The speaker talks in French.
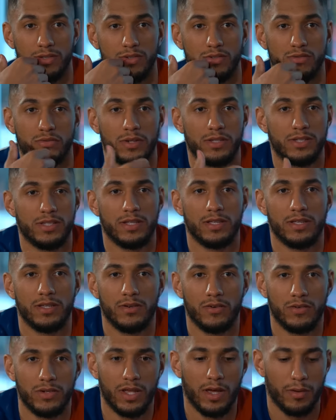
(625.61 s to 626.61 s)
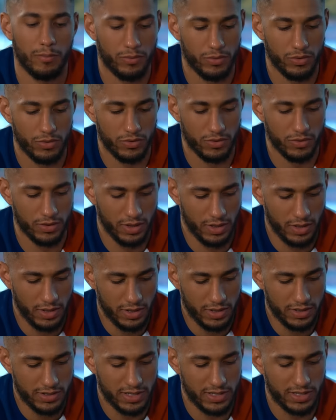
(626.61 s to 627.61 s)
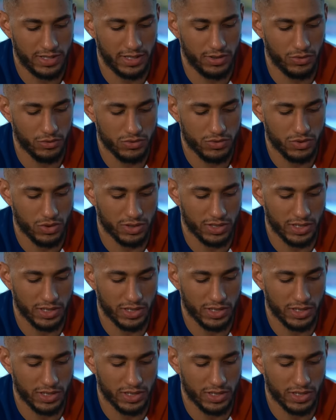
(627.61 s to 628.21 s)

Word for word: Tu vois, on est un peu. Tu es innocent,